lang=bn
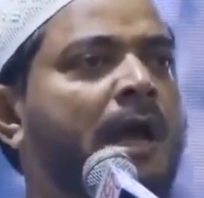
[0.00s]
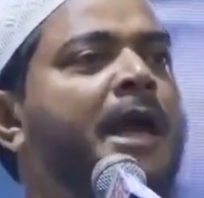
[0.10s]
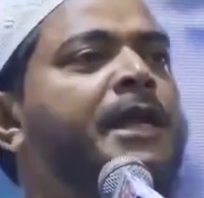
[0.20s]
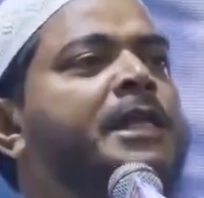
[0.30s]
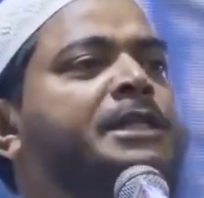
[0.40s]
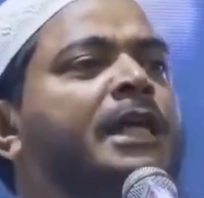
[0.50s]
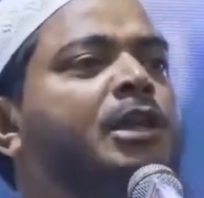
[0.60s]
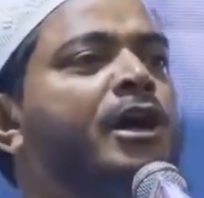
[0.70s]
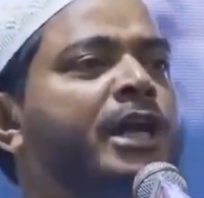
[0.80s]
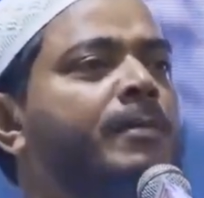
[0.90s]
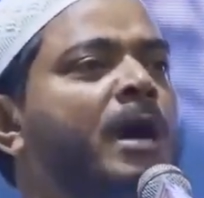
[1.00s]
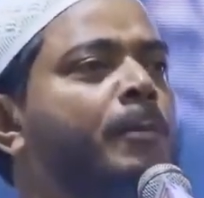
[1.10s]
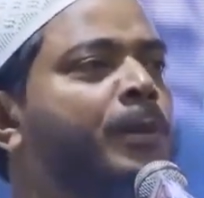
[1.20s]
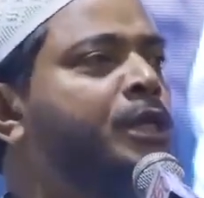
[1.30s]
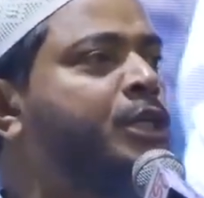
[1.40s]
এই নির্যাতন নির্মম
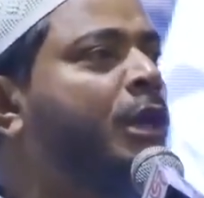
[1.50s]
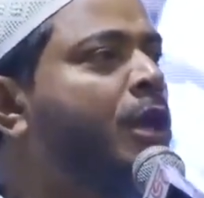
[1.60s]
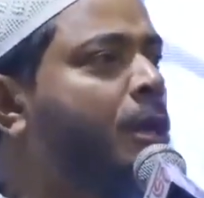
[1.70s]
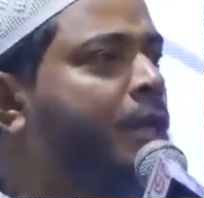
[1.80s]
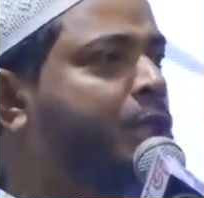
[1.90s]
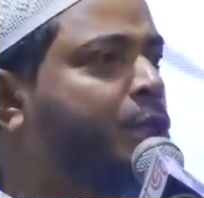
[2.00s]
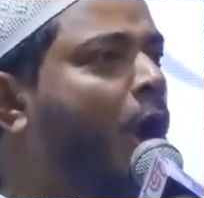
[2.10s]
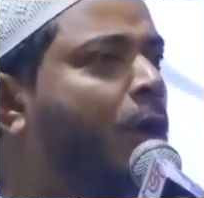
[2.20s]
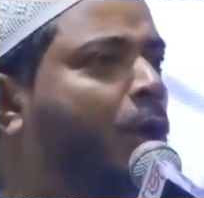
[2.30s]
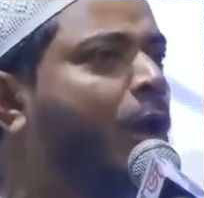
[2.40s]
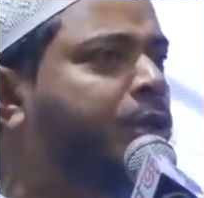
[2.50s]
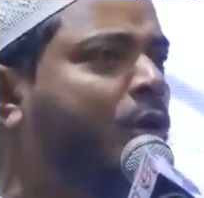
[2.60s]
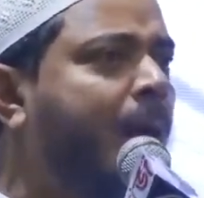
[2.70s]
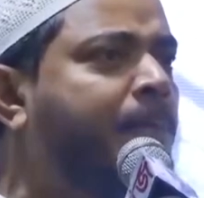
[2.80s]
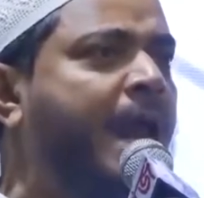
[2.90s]
করেছ
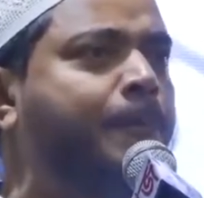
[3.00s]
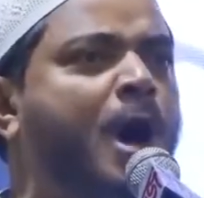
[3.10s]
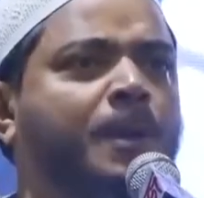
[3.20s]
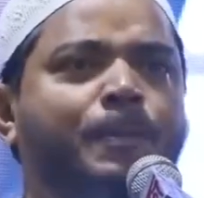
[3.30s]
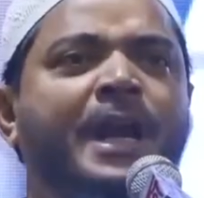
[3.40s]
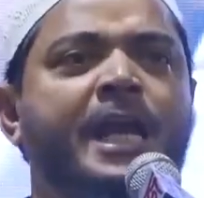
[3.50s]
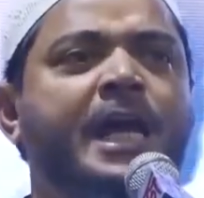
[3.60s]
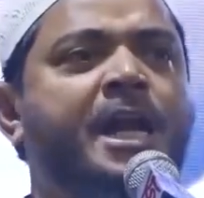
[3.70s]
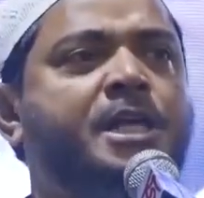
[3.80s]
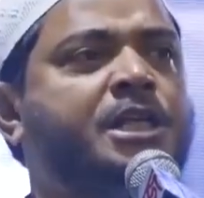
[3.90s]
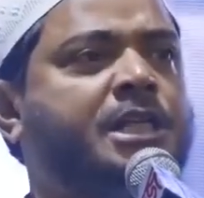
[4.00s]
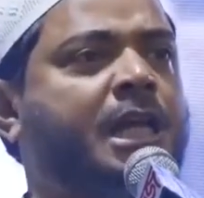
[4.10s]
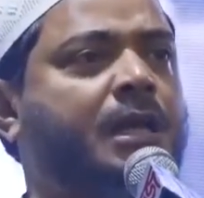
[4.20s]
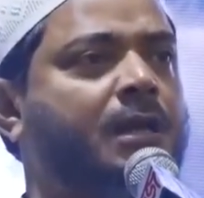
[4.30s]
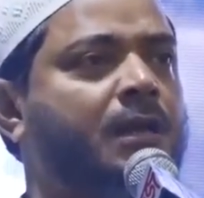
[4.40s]
আমরা এই পথ পেরিয়ে এখানে এসেছি